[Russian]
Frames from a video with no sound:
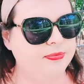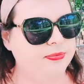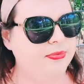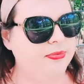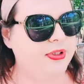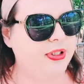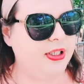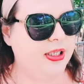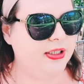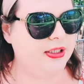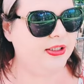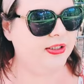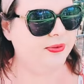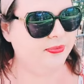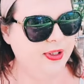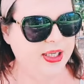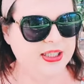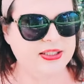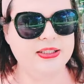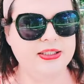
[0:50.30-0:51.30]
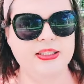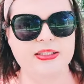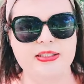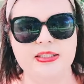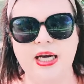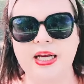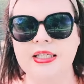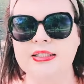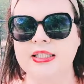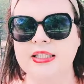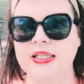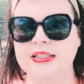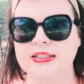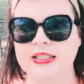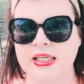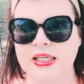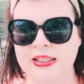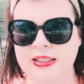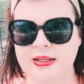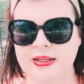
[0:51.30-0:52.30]
нет. Мне сестра
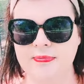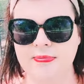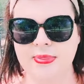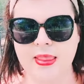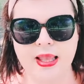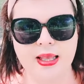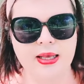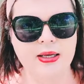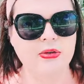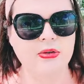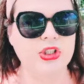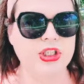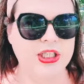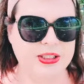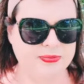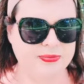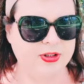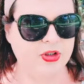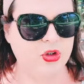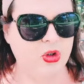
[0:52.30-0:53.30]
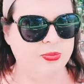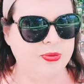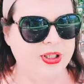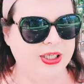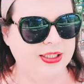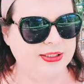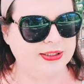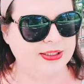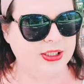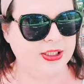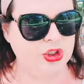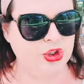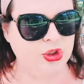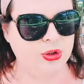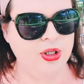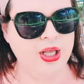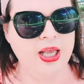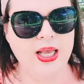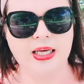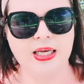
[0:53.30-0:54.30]
сказала, ну сейчас подробно расскажу.
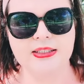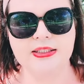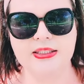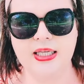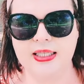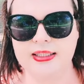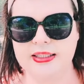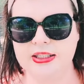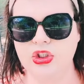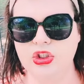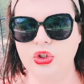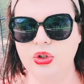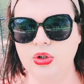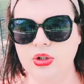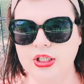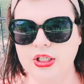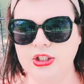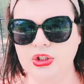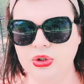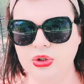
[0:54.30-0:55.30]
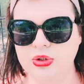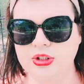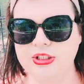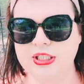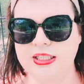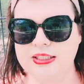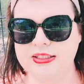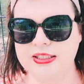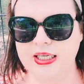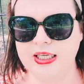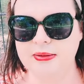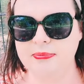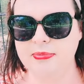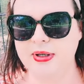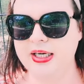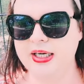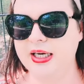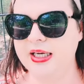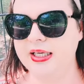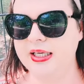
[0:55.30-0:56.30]
Кстати, что хочу сказать.
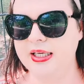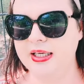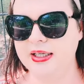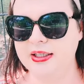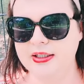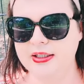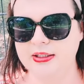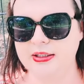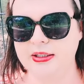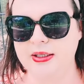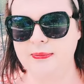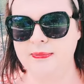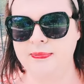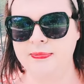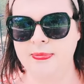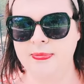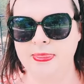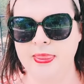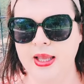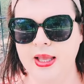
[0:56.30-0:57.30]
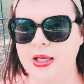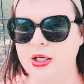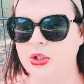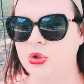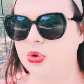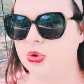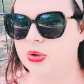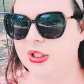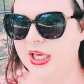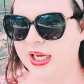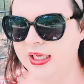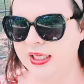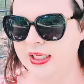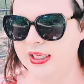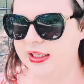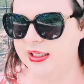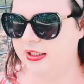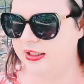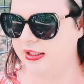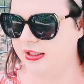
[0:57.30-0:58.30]
Пока ехала, туда
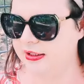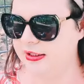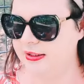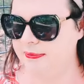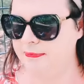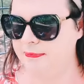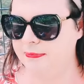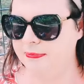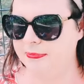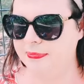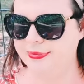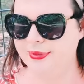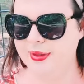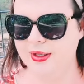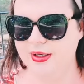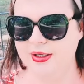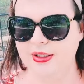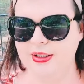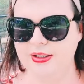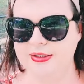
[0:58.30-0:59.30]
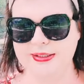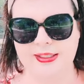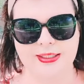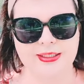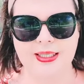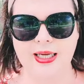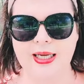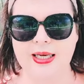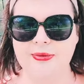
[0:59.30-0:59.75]
ехала, Сидели